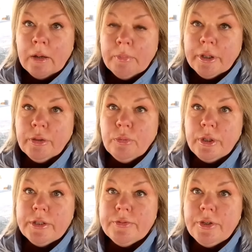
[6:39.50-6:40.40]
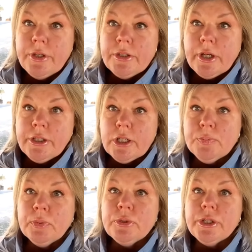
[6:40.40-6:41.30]
Поэтому извините. А сейчас
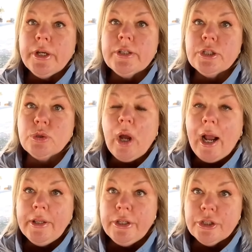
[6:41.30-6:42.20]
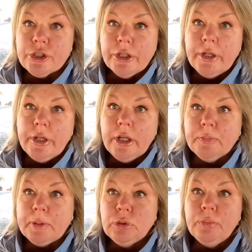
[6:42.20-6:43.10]
получается, что они же или
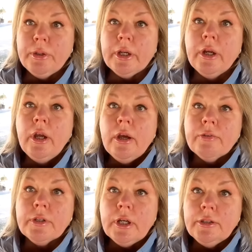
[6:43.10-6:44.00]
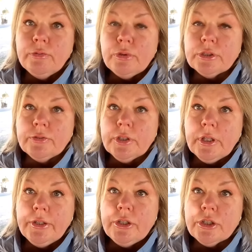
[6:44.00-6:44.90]
их потомки вкладываются в
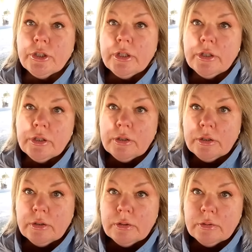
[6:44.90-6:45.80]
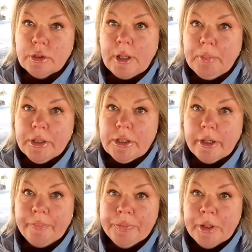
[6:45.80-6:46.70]
аналогичные э,
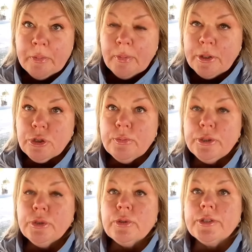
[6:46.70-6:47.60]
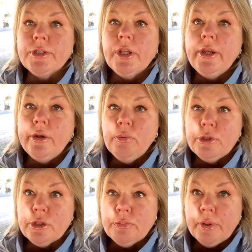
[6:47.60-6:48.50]
события. По большому счету сценарий
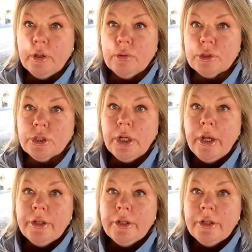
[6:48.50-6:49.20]
очень похож.